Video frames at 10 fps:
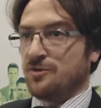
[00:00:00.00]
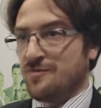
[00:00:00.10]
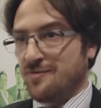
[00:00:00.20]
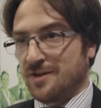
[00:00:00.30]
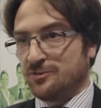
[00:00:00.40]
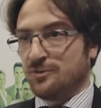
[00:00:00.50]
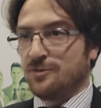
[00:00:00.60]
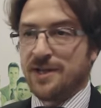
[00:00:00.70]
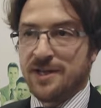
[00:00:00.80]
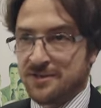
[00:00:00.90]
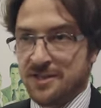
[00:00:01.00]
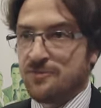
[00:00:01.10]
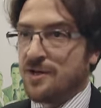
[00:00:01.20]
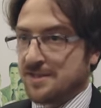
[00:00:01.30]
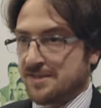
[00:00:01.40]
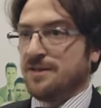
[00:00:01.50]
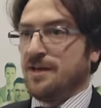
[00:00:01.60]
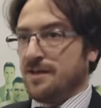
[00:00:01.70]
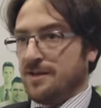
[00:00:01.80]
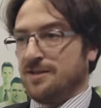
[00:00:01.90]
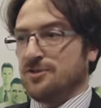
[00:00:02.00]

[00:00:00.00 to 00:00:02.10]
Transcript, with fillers: un fatto negativo, anzi in